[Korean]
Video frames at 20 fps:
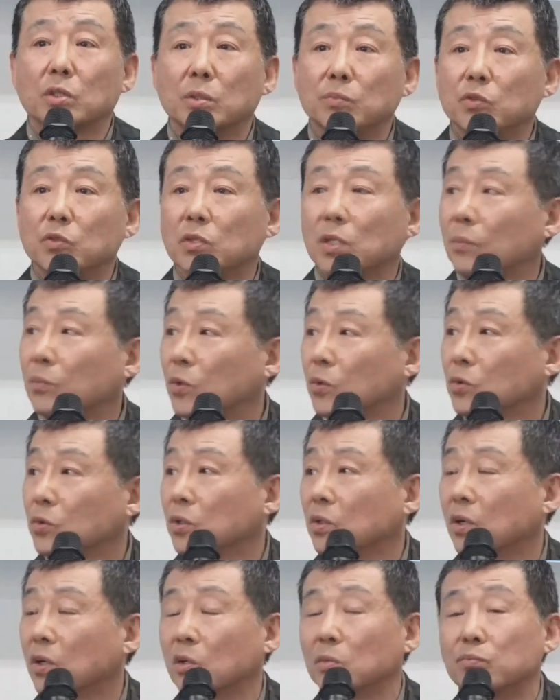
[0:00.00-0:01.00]

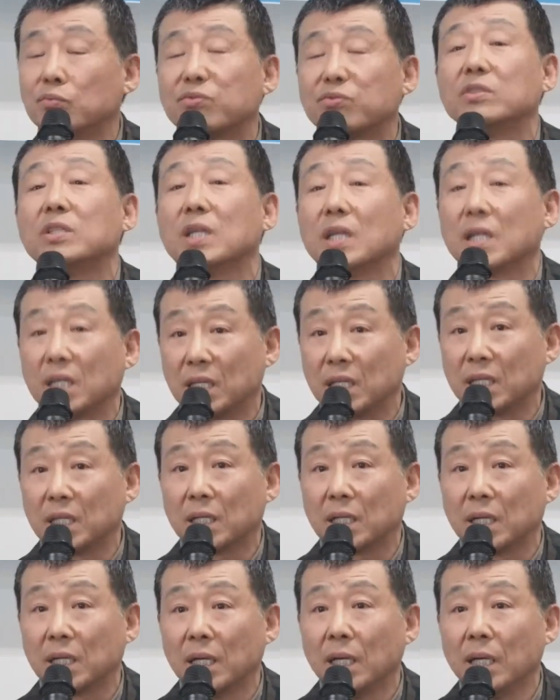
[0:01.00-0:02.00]
금융감독청하고 무슨
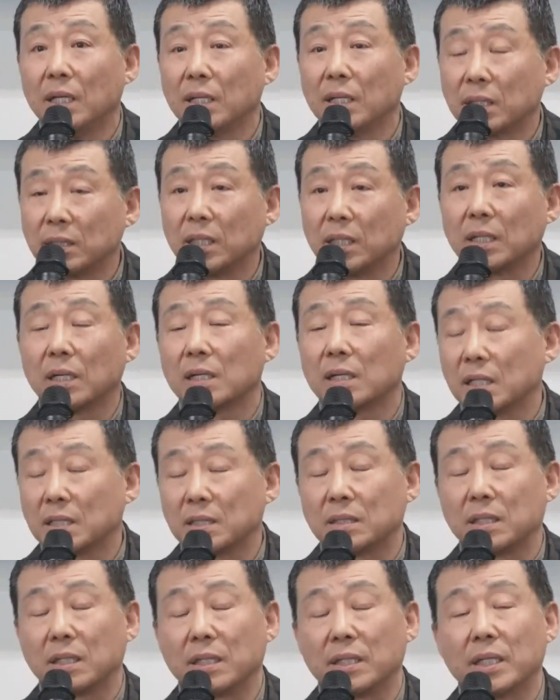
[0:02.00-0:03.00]
얘기냐 이렇게 생각을
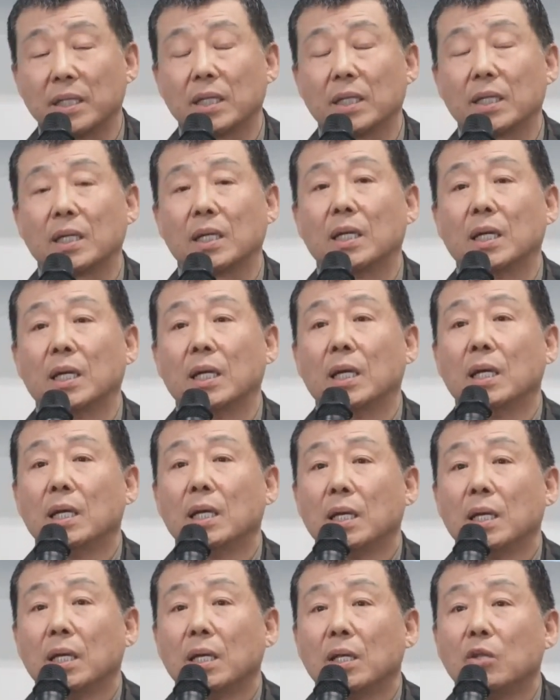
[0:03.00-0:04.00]
하실 텐데
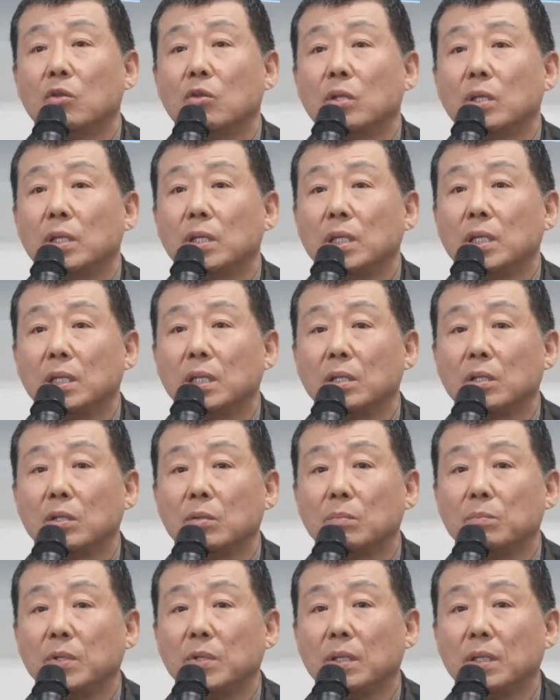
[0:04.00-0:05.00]
이
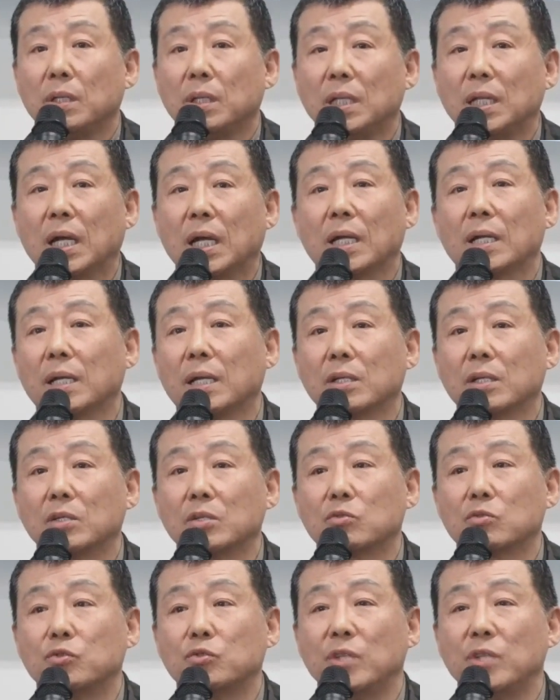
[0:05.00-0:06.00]

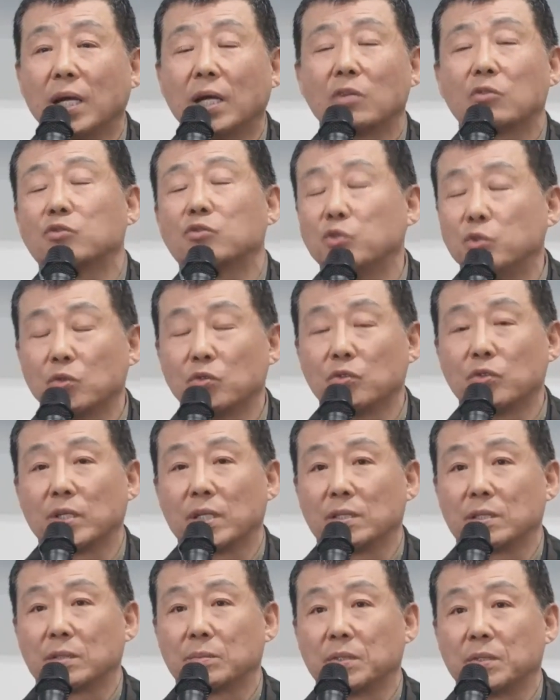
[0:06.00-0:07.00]
이란에는 군대가 두 종류가
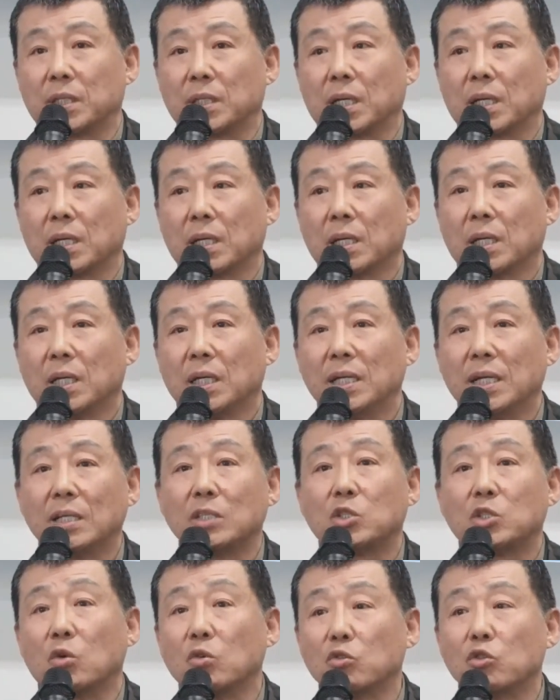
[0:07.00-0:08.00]
있습니다.
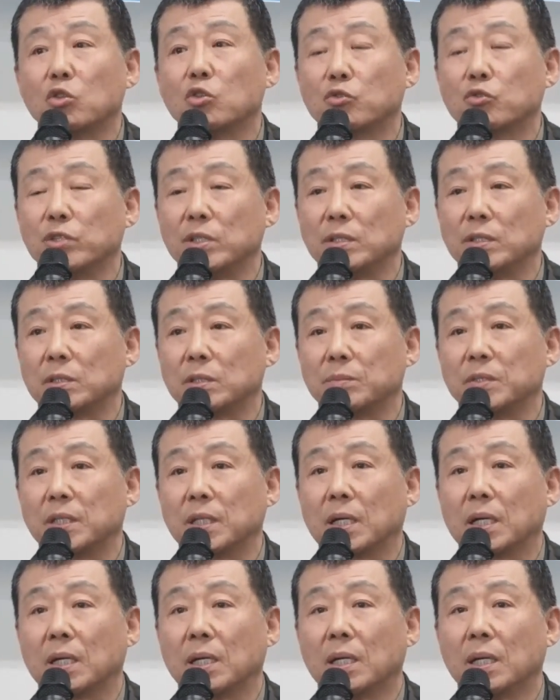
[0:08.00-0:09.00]
이란 정규군이
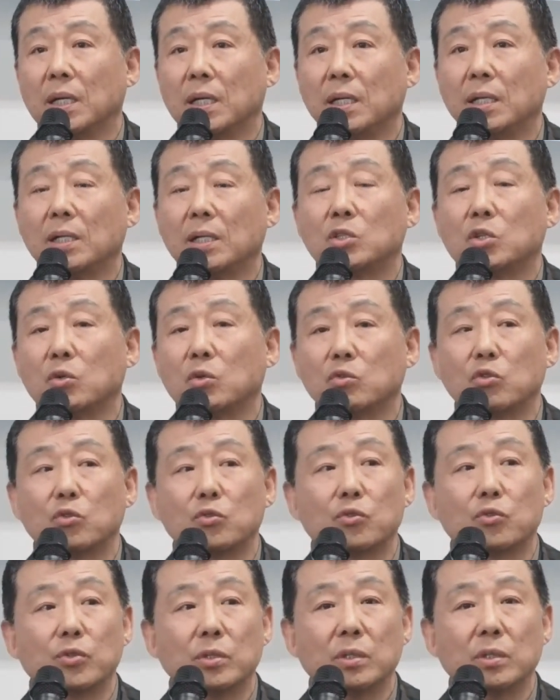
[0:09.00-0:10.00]
있습니다. 이란
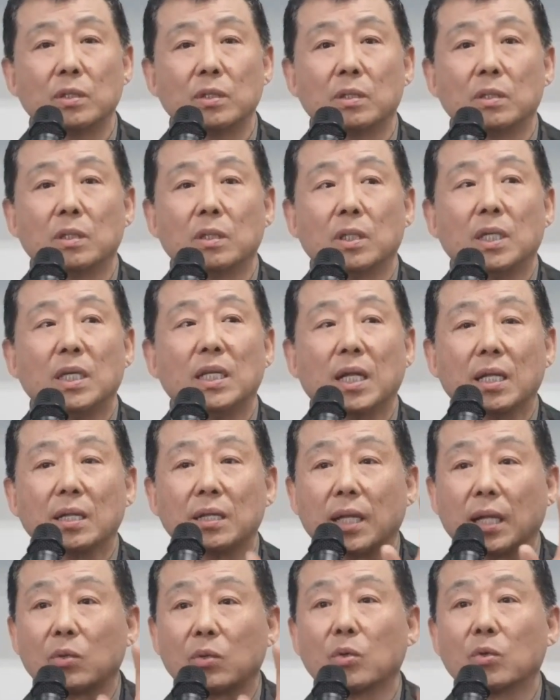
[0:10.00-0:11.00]
정규군은 이란
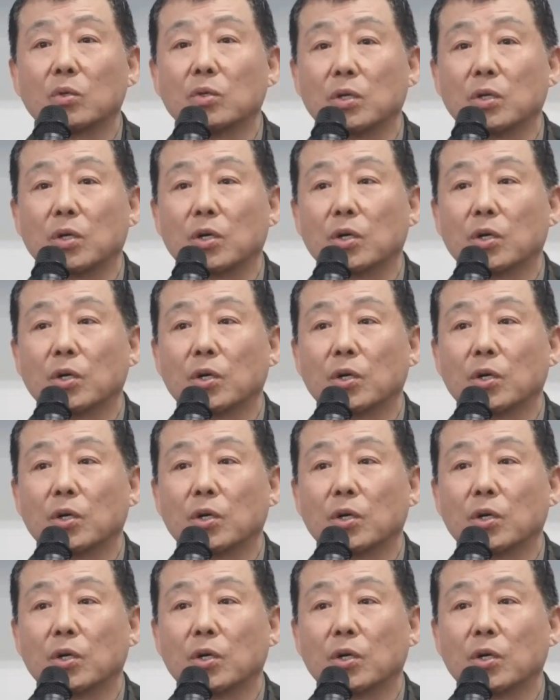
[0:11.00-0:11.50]
대통령